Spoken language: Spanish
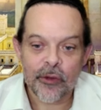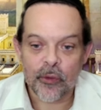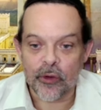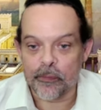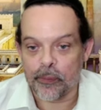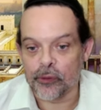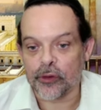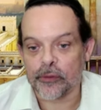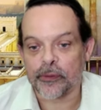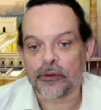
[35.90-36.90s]
con un
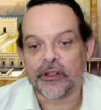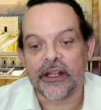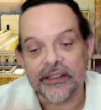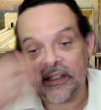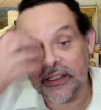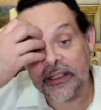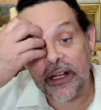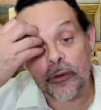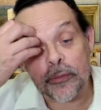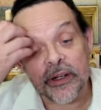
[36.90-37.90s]
punto importante
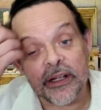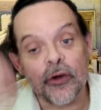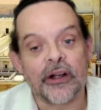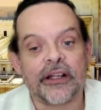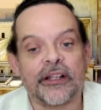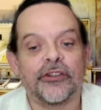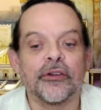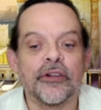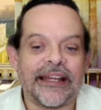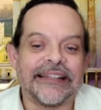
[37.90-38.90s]
que los venenoas que
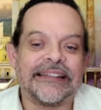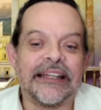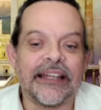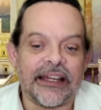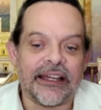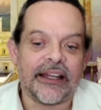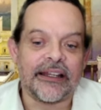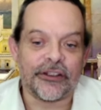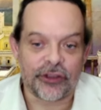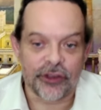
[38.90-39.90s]
son gentiles en
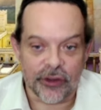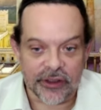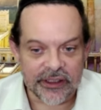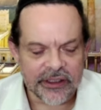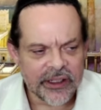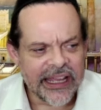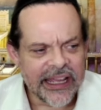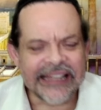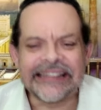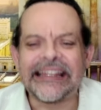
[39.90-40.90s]
las naciones,
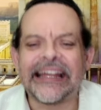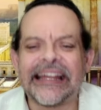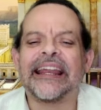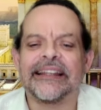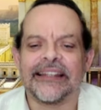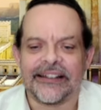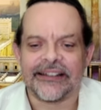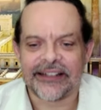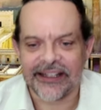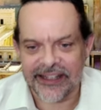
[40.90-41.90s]
gente
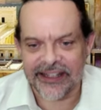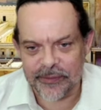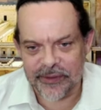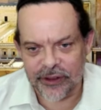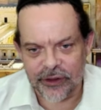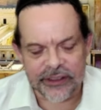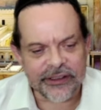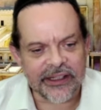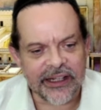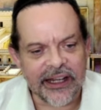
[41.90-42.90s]
recta, que le llaman, la
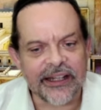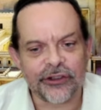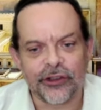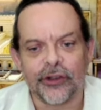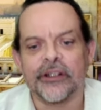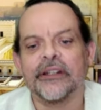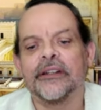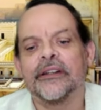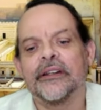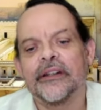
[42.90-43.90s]
gente de las naciones,